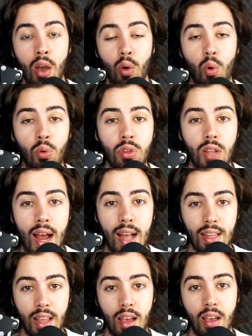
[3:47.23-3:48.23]

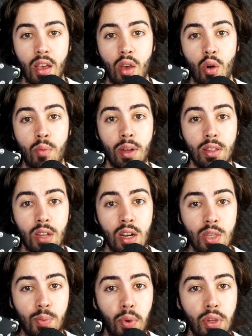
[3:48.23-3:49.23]
contrata uma
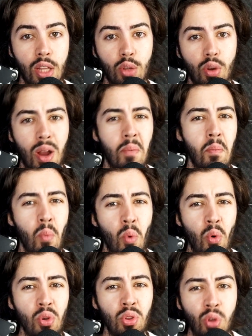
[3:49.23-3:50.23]
transportadora
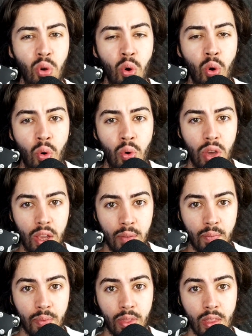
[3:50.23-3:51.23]
muito ruim,